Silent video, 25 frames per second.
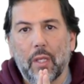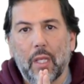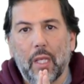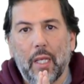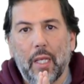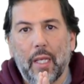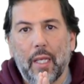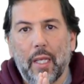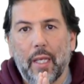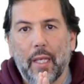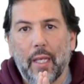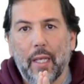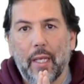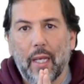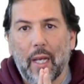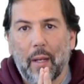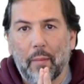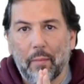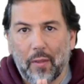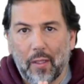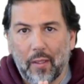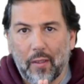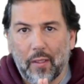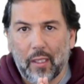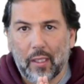eh,
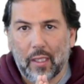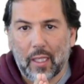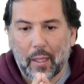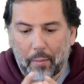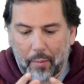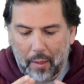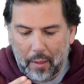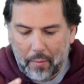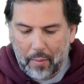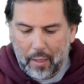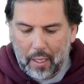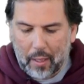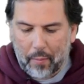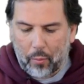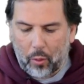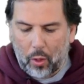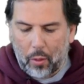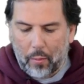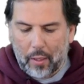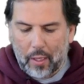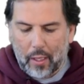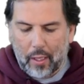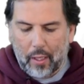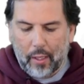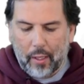Amciceta, primera
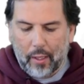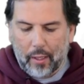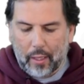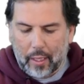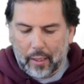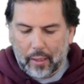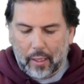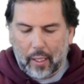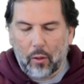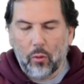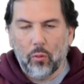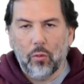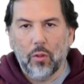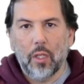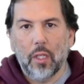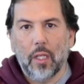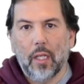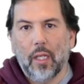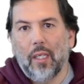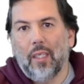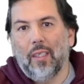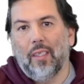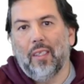prueba del Cataluña,